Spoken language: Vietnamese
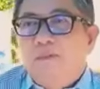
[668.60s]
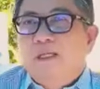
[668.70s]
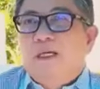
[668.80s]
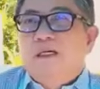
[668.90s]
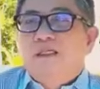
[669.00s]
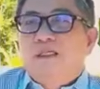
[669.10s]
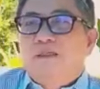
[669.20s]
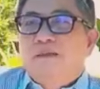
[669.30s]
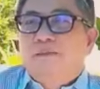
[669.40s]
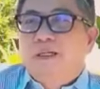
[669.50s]
bây giờ cái
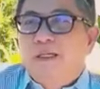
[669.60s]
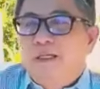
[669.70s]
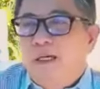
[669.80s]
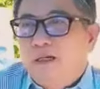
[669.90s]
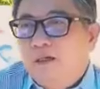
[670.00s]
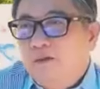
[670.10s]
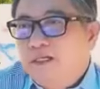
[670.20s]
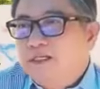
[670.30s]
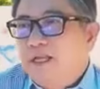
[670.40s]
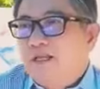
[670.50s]
người bị à,
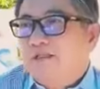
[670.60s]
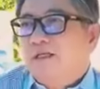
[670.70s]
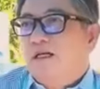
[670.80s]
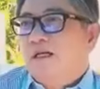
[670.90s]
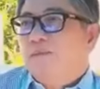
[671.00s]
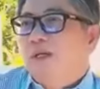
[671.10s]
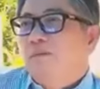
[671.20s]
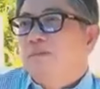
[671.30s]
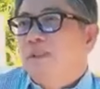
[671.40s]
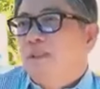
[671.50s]
colon cancer đó là bị
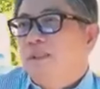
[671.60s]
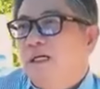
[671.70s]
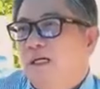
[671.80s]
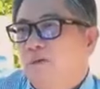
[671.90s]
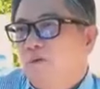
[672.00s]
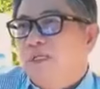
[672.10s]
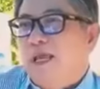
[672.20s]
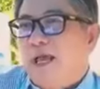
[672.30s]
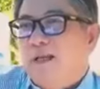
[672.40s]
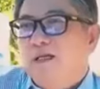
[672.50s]
ung thư à, ruột
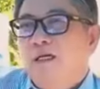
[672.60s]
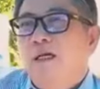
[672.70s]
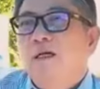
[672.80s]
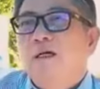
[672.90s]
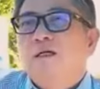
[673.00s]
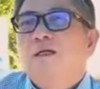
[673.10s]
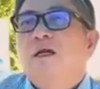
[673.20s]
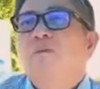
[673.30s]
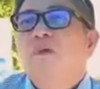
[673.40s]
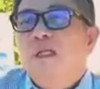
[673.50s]
già nữa
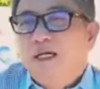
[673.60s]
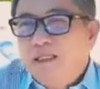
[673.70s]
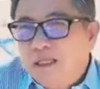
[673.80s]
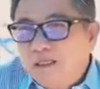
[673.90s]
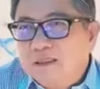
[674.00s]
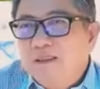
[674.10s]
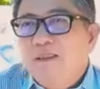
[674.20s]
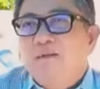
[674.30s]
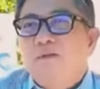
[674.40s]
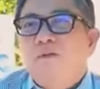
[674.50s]
cũng có thể nhìn
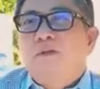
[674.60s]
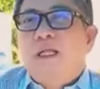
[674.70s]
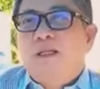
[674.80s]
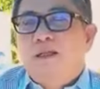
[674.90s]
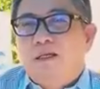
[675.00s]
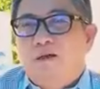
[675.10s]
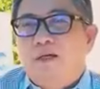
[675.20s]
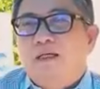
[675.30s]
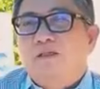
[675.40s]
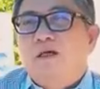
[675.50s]
được Chúa Thánh về
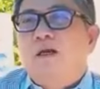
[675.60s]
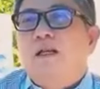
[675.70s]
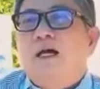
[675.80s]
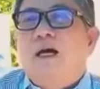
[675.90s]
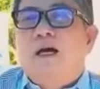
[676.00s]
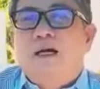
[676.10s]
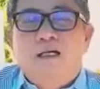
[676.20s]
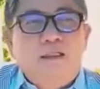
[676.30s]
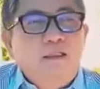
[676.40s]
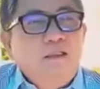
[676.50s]
ngôi cho là
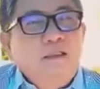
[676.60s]
ở